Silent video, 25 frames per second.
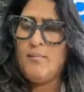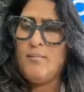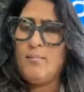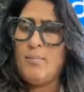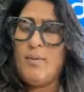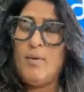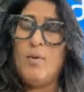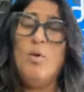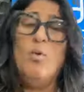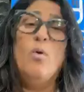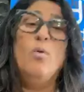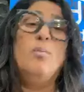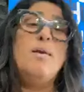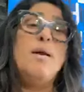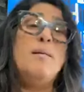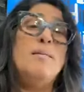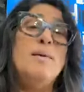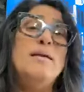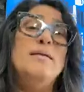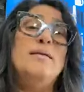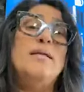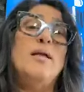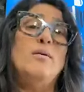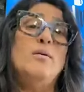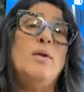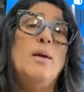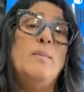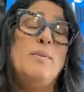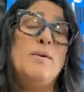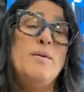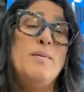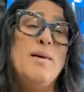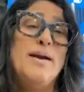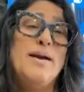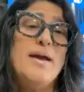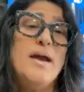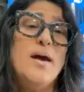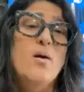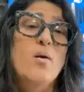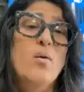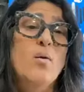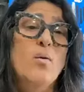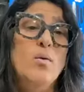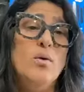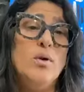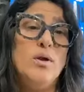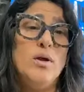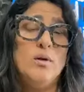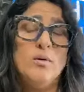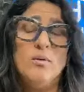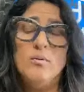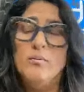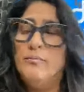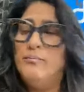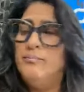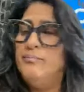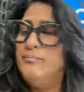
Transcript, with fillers: pero obviamente hay una primaria en junio,